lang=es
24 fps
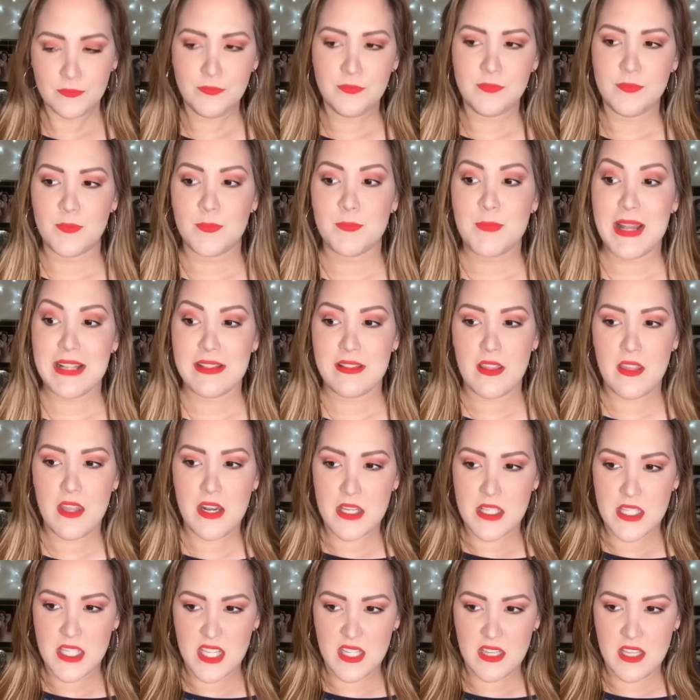Espérate,
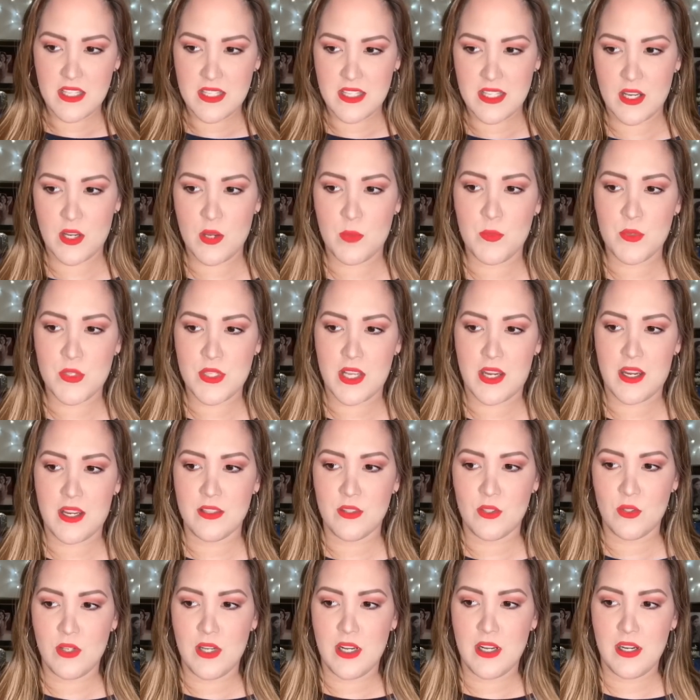derechita, así como
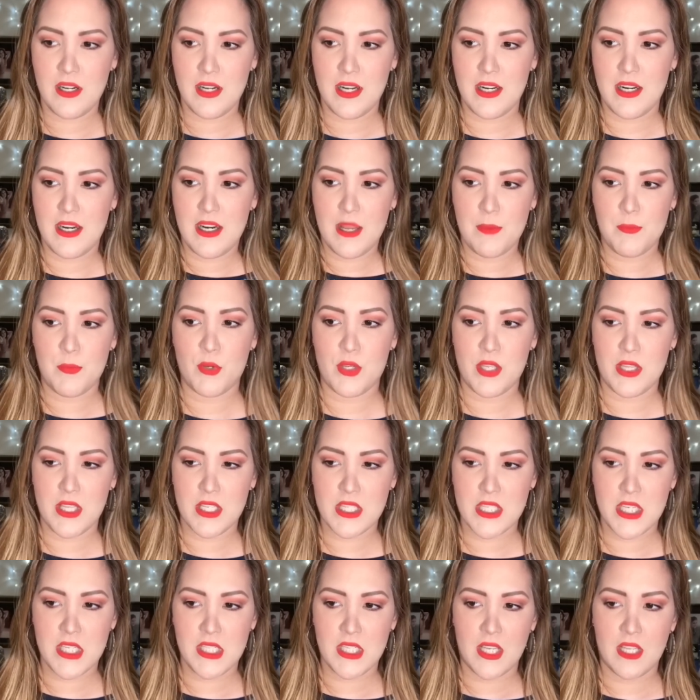sacando la, la poquita
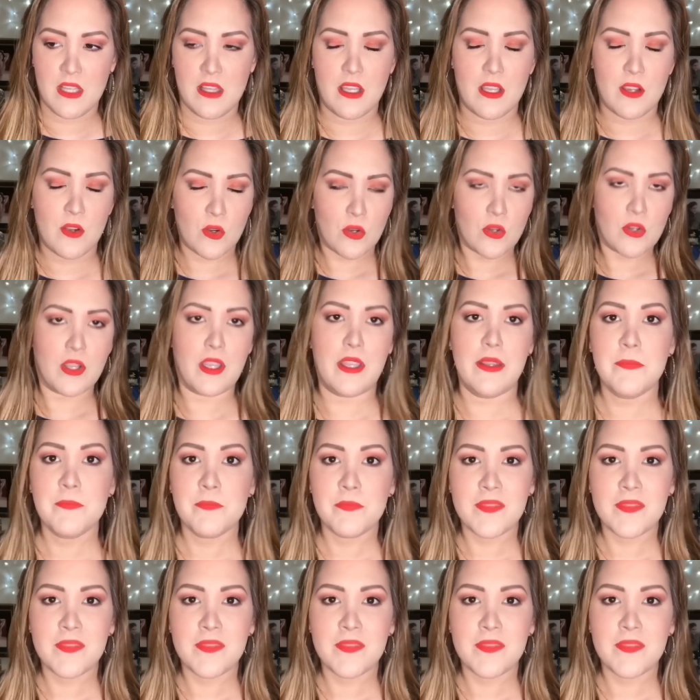shishi que tengo, ok.